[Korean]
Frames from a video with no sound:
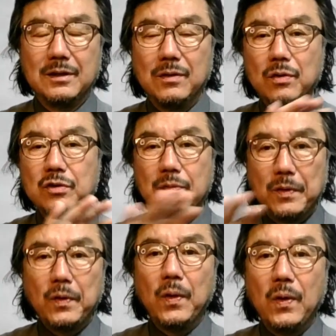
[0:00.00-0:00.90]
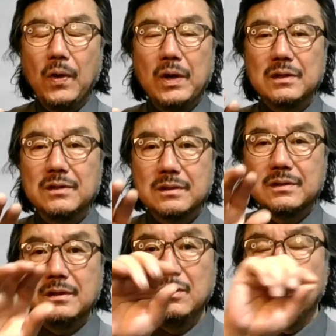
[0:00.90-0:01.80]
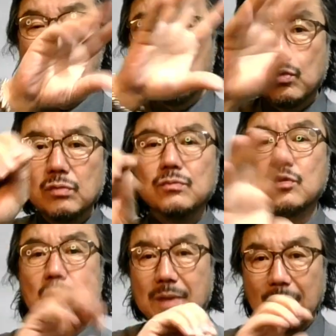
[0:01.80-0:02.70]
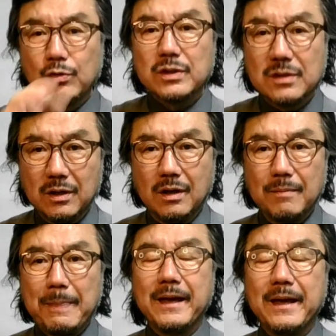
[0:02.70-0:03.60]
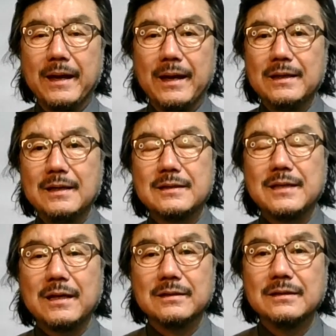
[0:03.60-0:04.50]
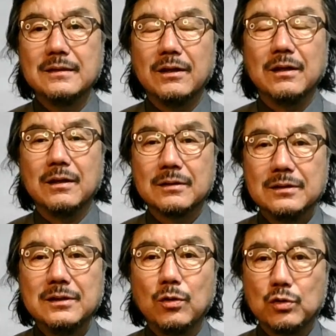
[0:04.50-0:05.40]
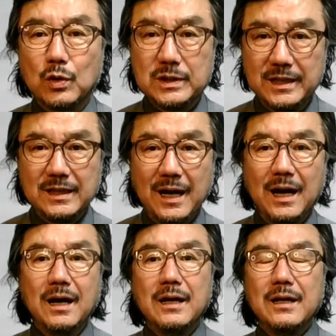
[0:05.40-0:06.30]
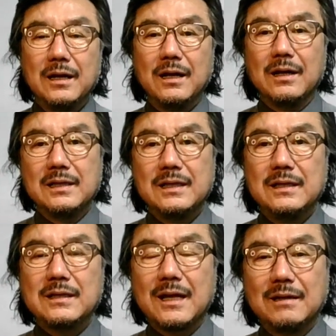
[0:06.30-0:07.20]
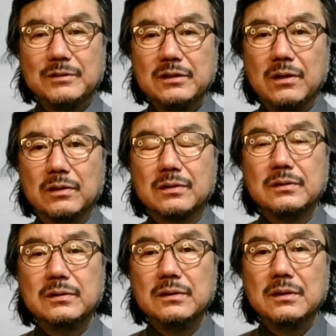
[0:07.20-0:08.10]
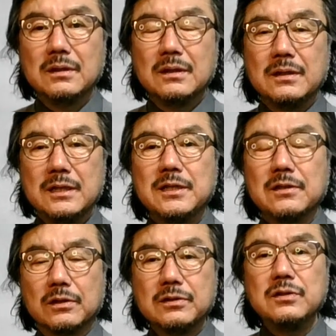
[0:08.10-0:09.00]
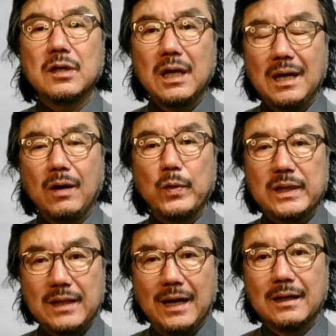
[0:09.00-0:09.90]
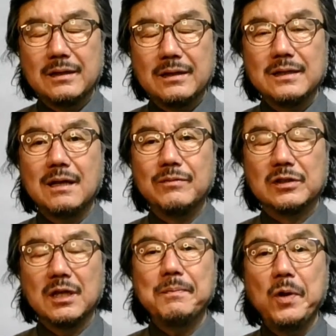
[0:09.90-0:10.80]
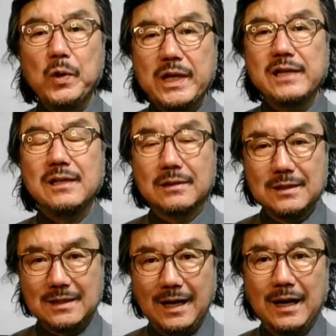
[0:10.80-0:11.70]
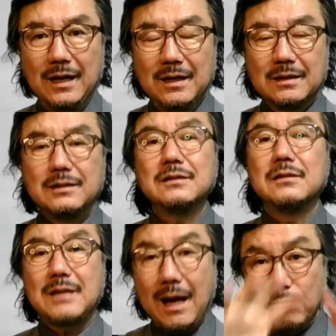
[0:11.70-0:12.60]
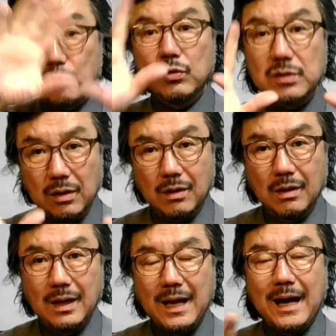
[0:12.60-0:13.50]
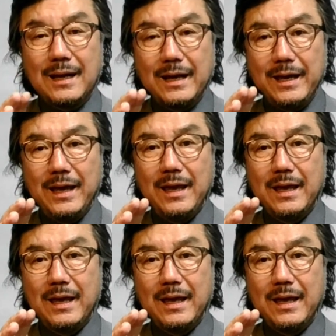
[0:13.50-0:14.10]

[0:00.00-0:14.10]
옮겨보고 그것을 묶음 묶음 나누어서 네, 이 책은 어, 어떤 용도로 쓰인다. 아, 이 사람은 어떤 이 책에서 어떤 역할을 하고 있다. 이 사람은 어떻게 표현해야 될 것이다. 그런 것을 다 묶어서 하나의